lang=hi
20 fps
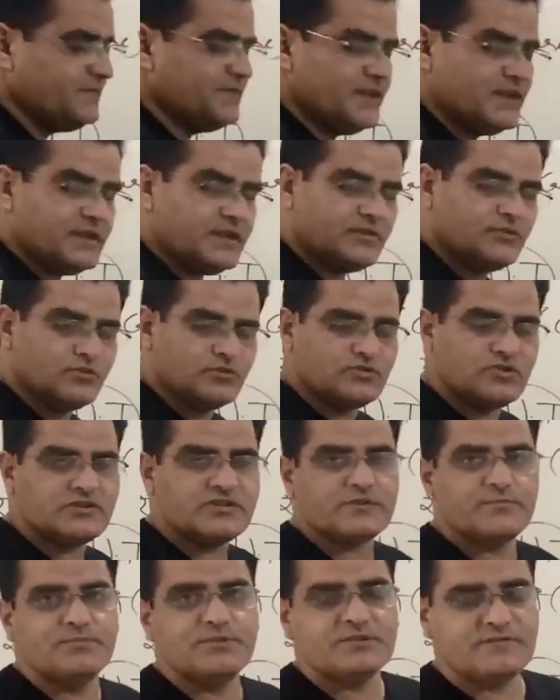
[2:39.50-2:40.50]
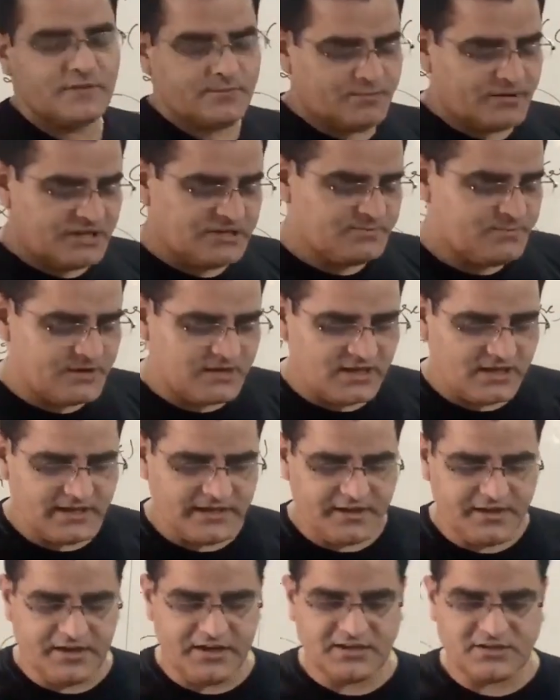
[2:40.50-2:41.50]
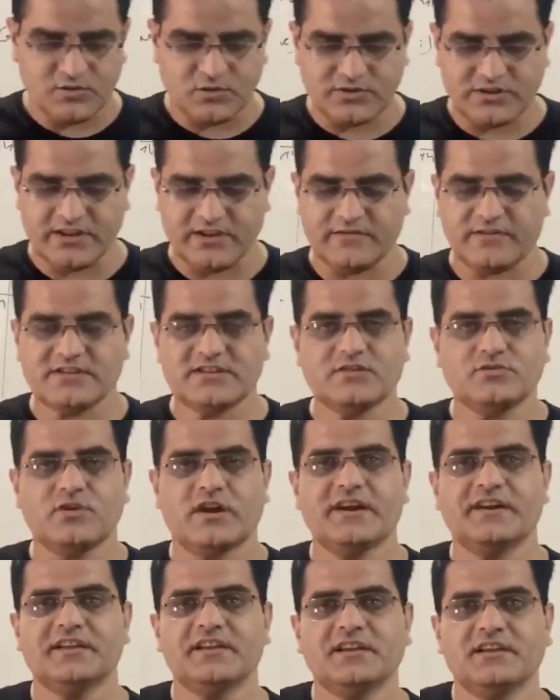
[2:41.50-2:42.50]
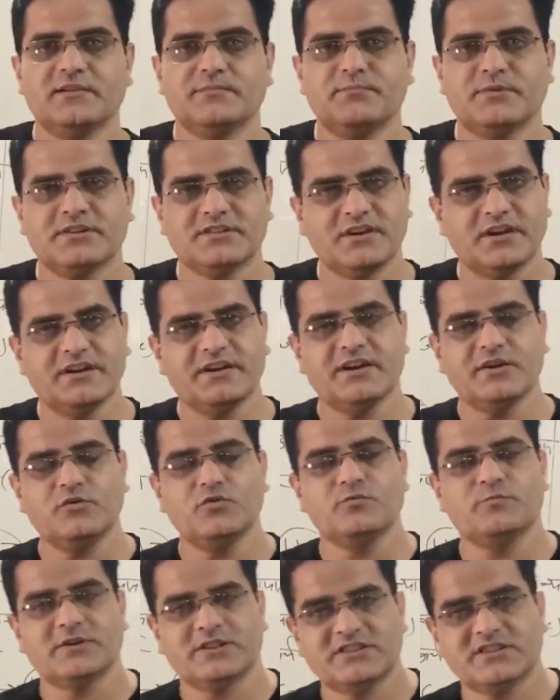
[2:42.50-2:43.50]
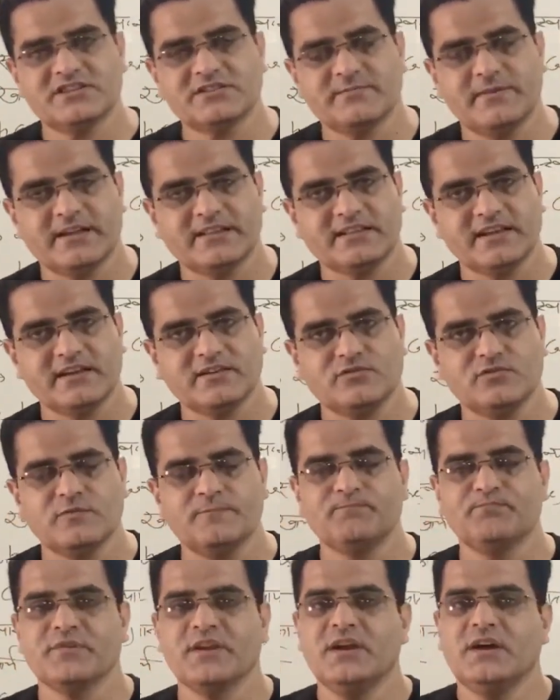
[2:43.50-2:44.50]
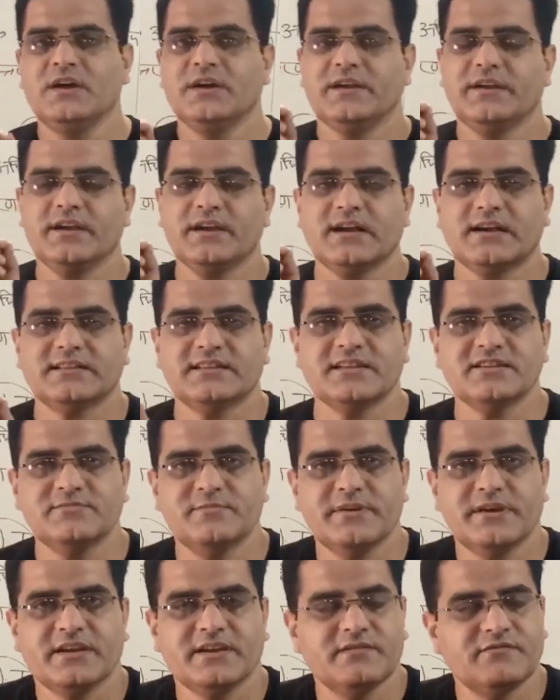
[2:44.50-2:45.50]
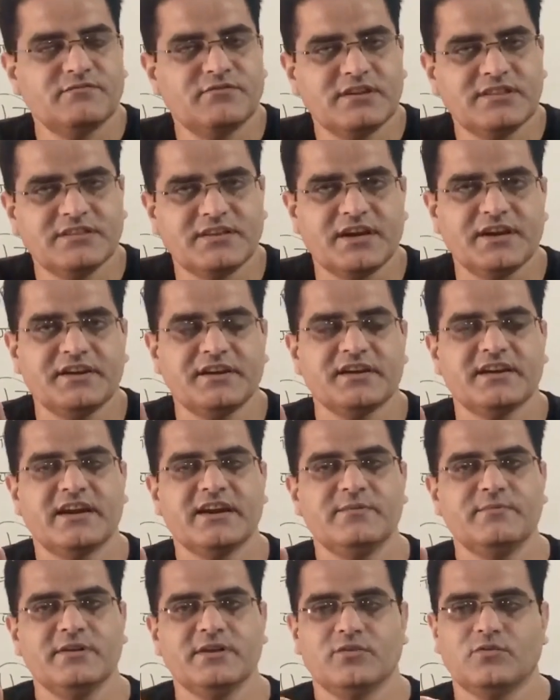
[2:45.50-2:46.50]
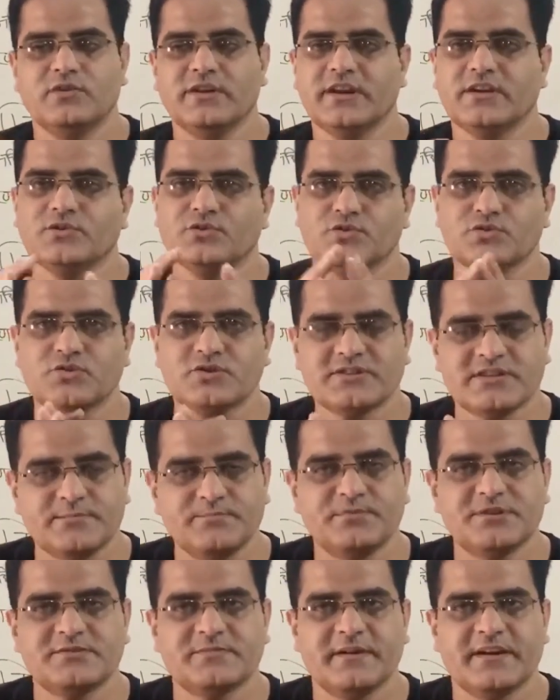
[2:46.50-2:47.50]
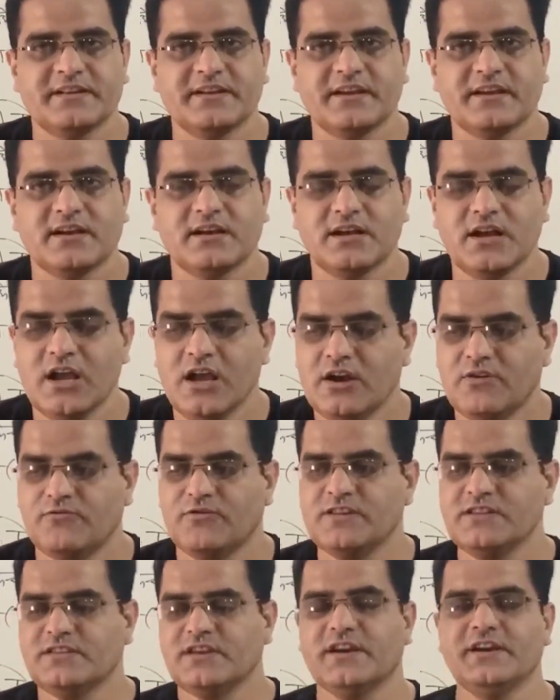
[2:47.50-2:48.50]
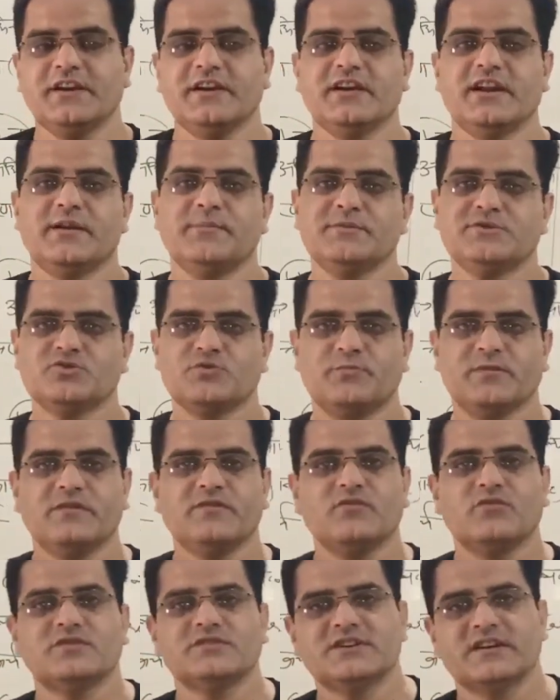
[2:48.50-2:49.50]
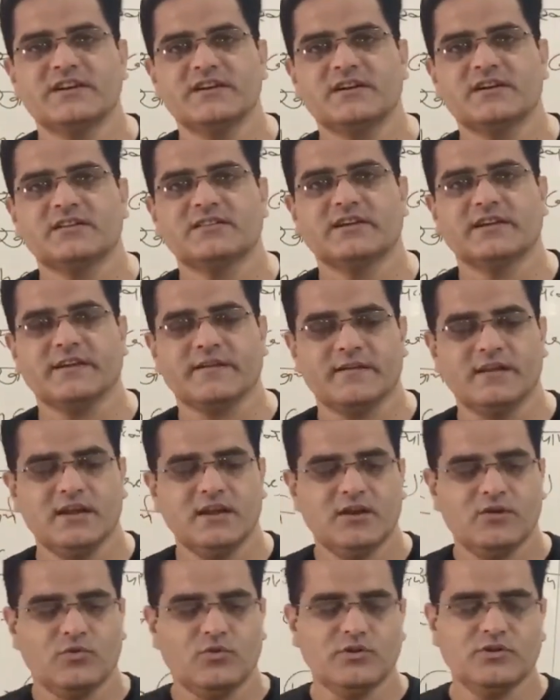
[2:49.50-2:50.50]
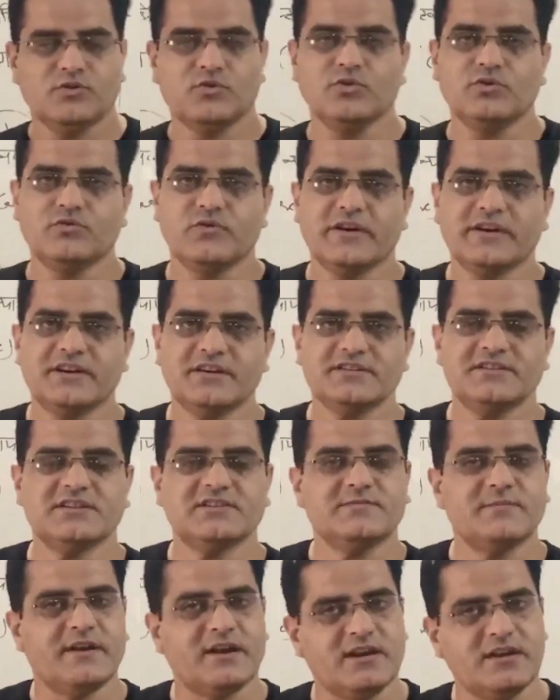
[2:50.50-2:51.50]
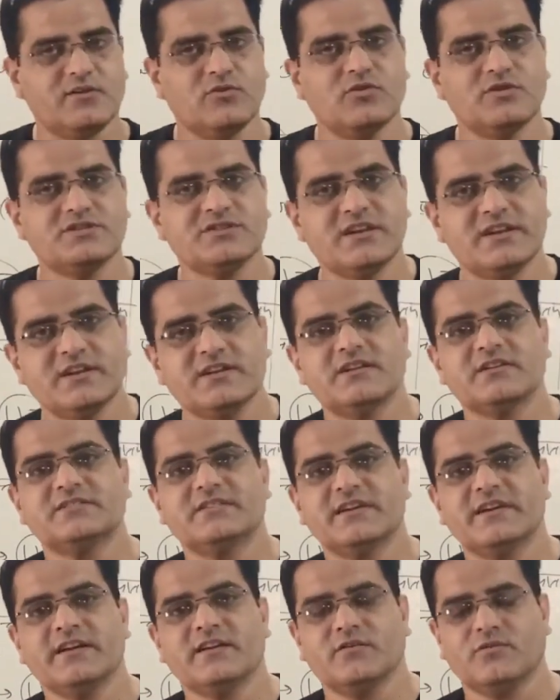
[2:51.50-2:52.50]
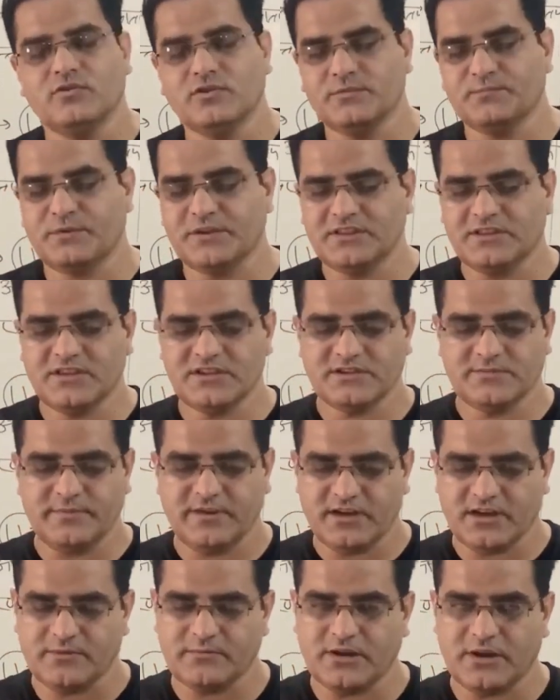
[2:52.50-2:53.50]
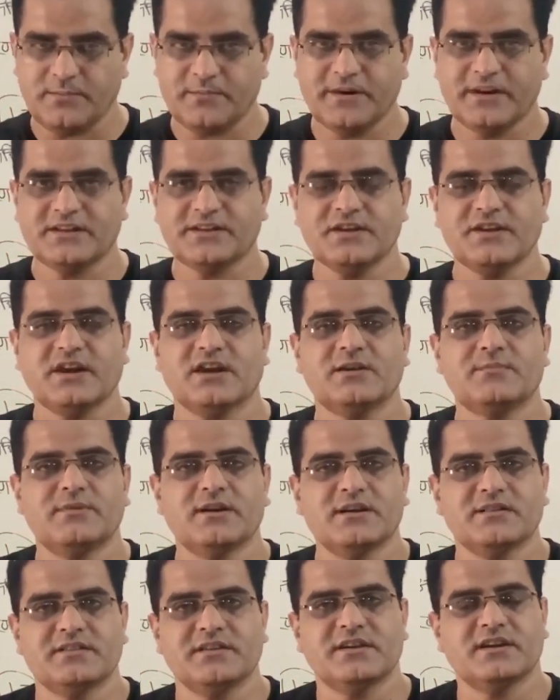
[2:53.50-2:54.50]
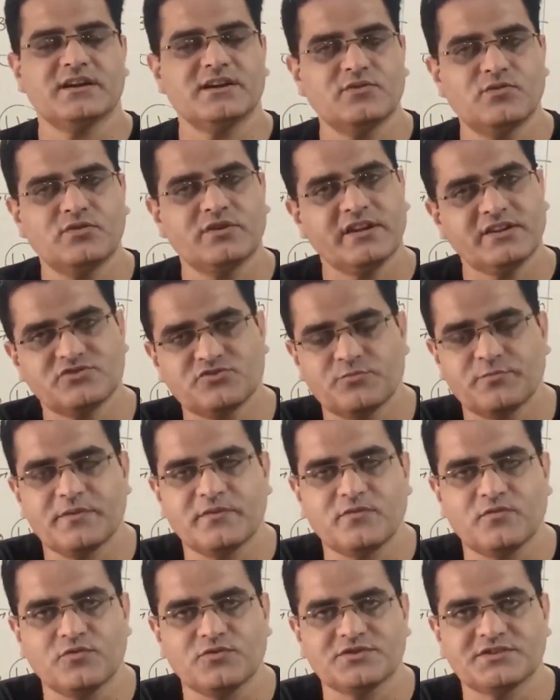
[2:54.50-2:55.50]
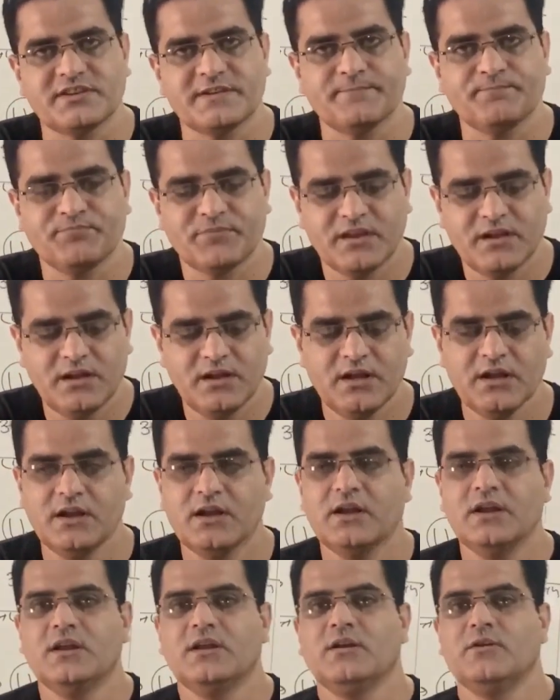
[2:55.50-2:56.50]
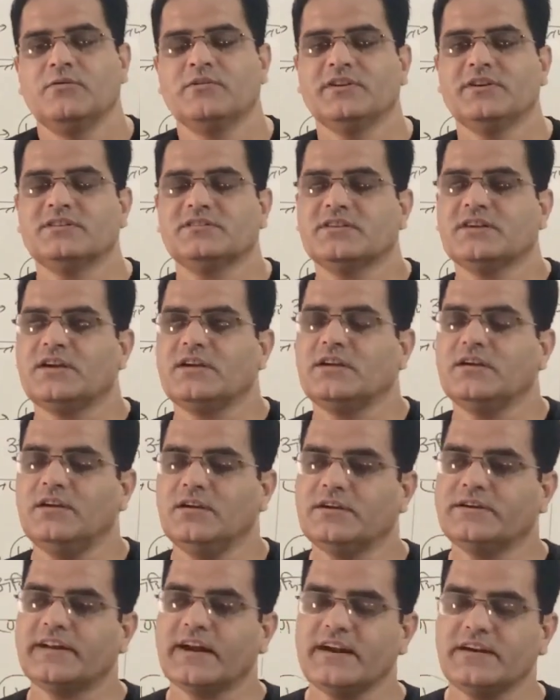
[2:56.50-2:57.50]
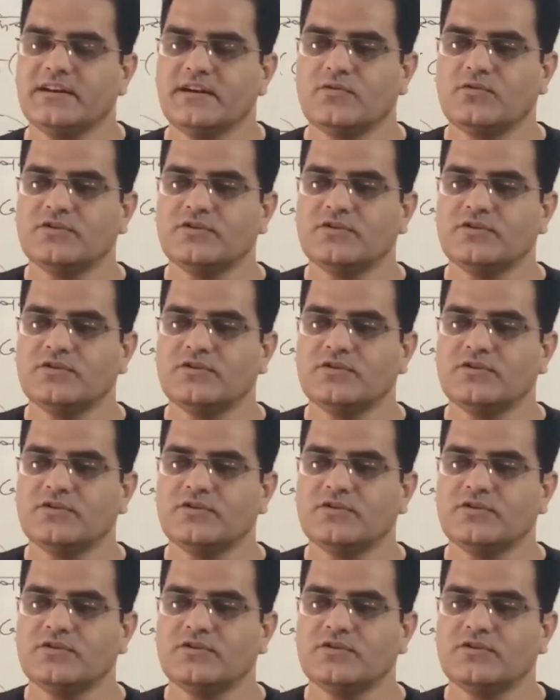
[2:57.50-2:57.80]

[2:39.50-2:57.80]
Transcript: देखना 226 में पांच प्रकार की रिट्स होती हैं वैसे तो आर्टिकल नंबर 32 32 में आता है एक तो एक आता है इसमें 139 में और एक 226 में आ जाएगा 139 में सुप्रीम कोर्ट जारी करता है और 226 में हाई कोर्ट जारी करता है और 32 में हम अपने अधिकार मांगते हैं हाई कोर्ट या सुप्रीम कोर्ट से इसका टाइटल